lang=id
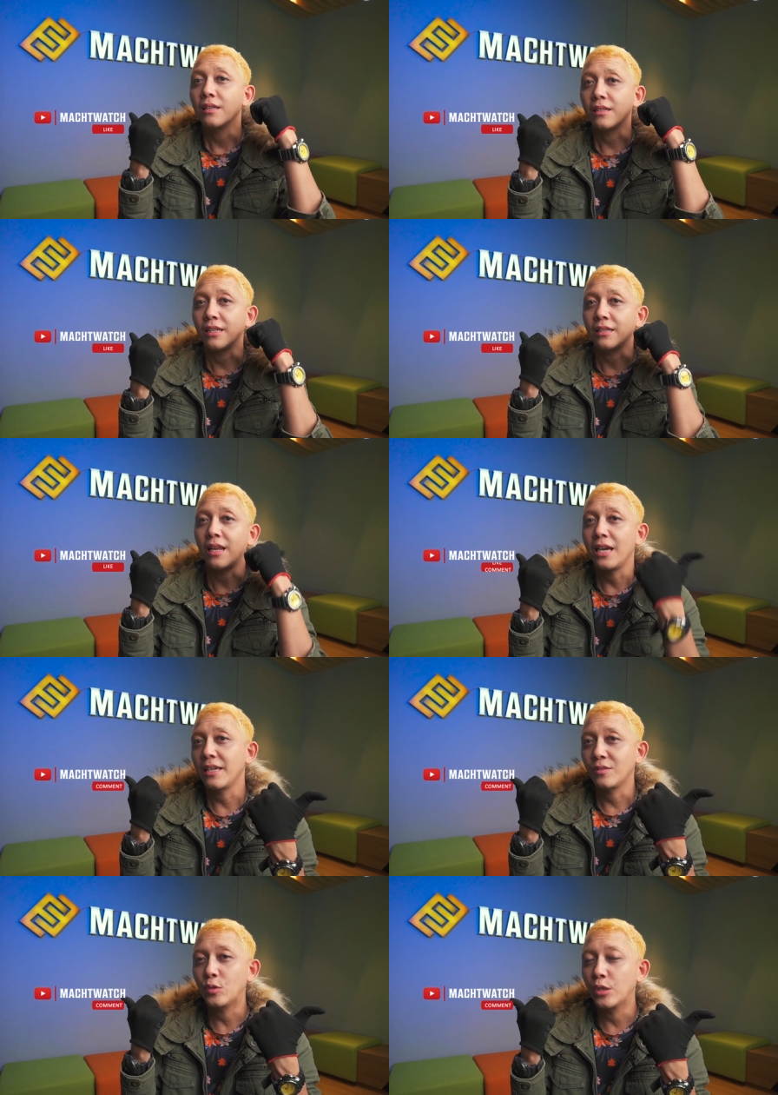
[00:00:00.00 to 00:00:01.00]
klik
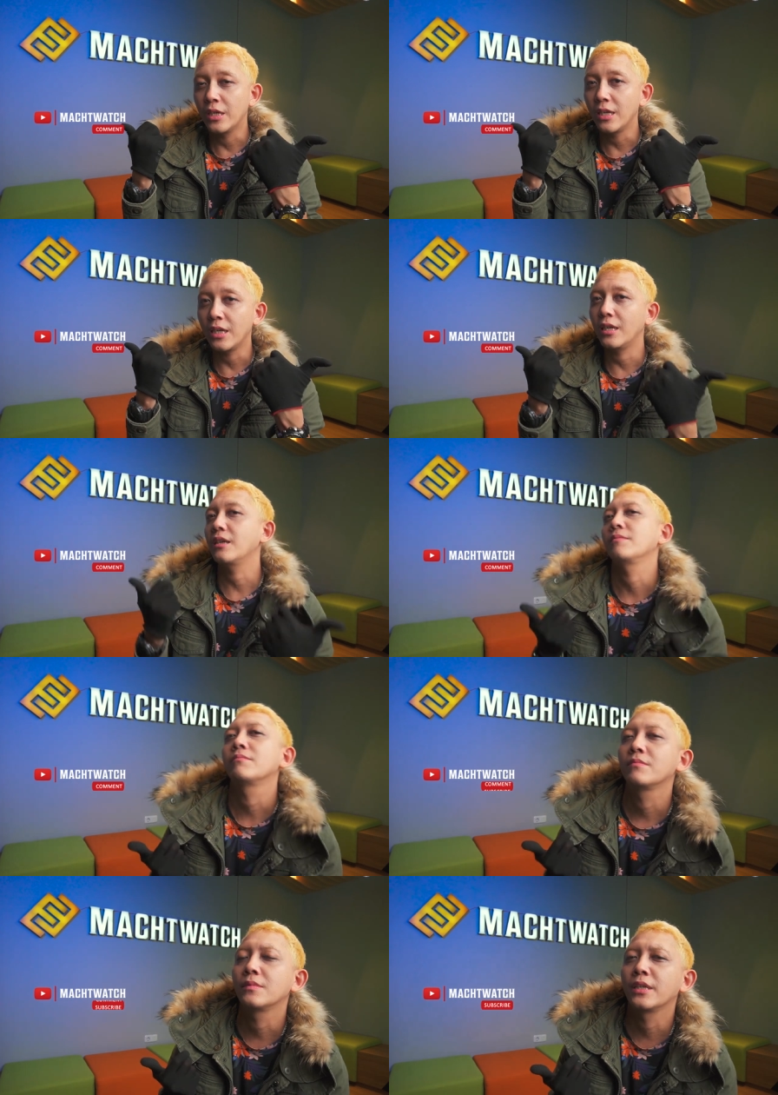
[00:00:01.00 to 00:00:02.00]
like juga,
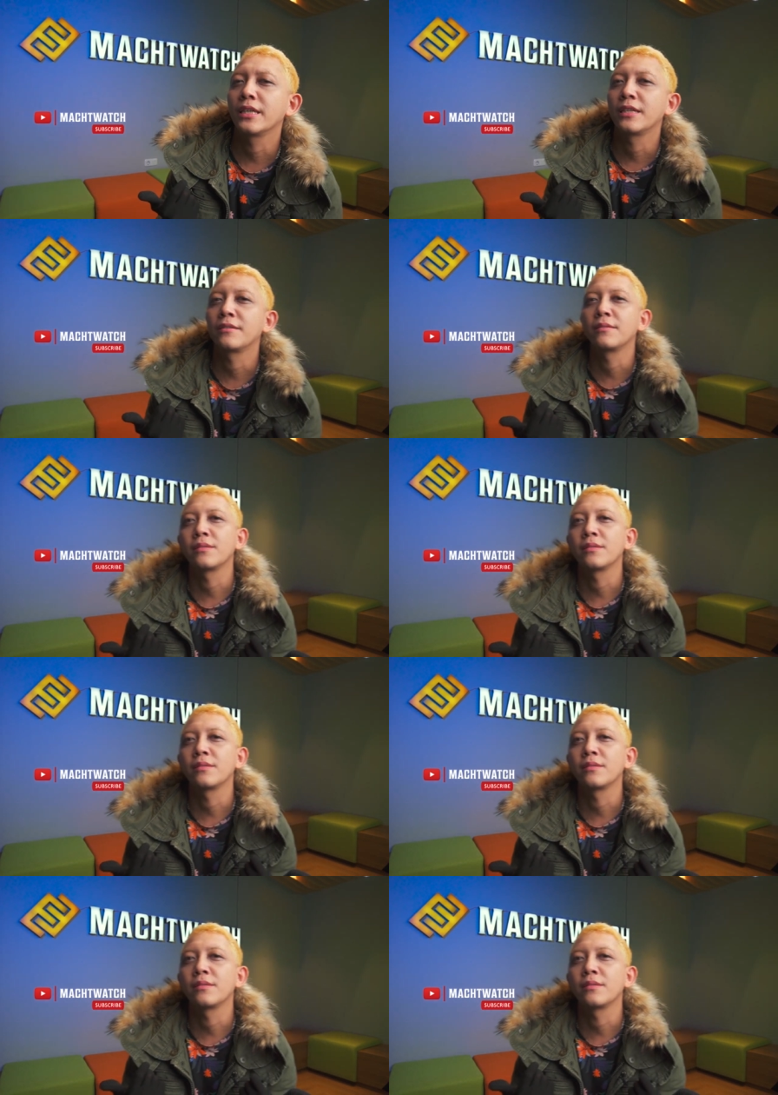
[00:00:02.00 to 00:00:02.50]
dan